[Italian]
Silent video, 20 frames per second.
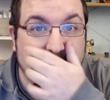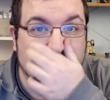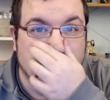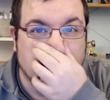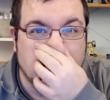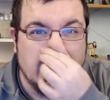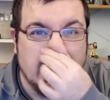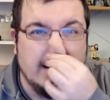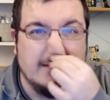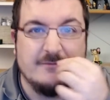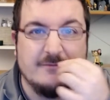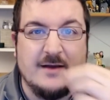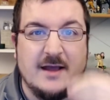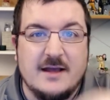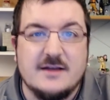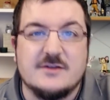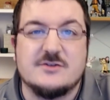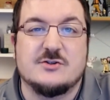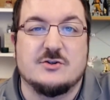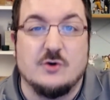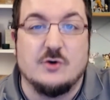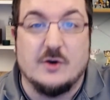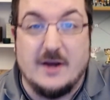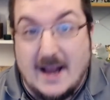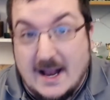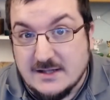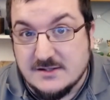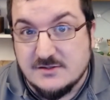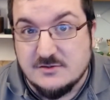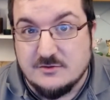Te, beh, sto
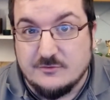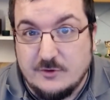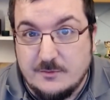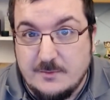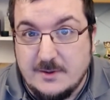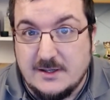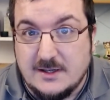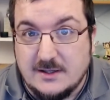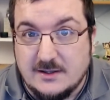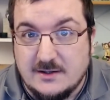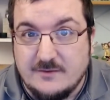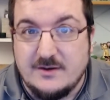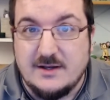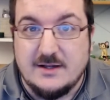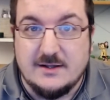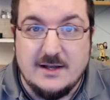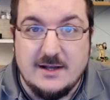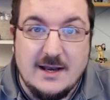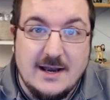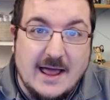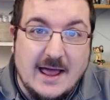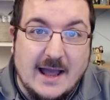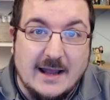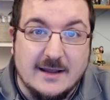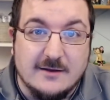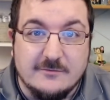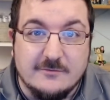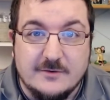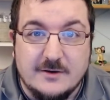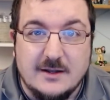c***o voi mi dite, venite in
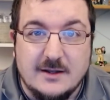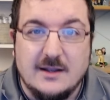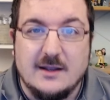live